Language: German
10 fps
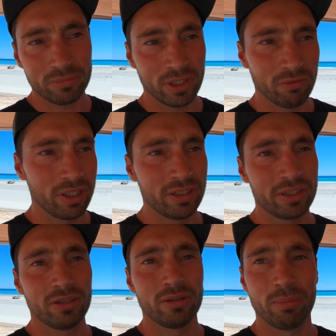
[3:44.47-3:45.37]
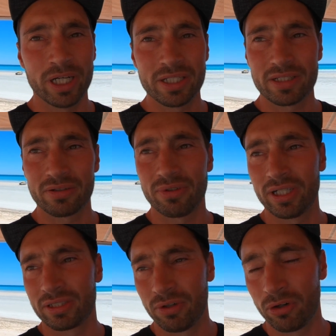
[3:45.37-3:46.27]
dann werdet ihr meistens
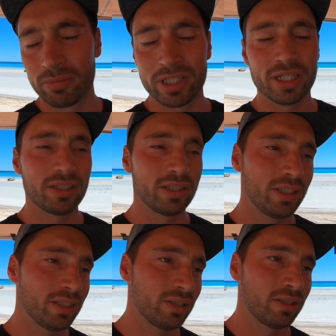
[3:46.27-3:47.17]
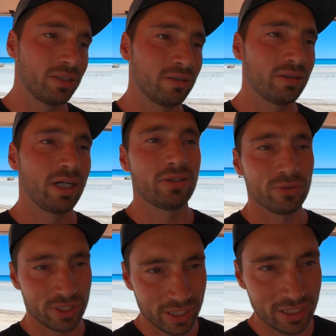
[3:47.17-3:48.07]
gefragt, warum seid ihr hier? Also
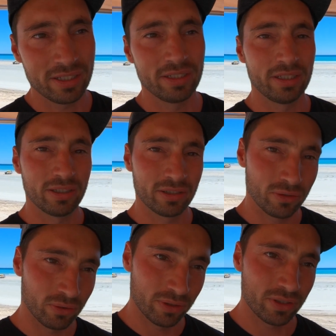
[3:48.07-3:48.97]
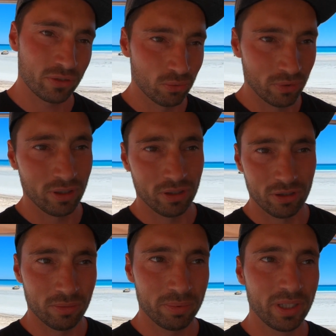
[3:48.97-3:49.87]
Sightseeing, Tourist,
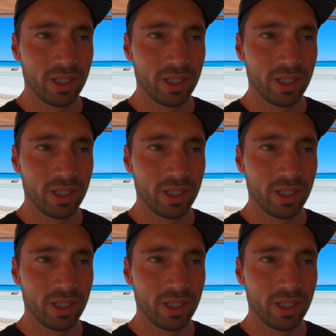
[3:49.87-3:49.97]
Urlaub.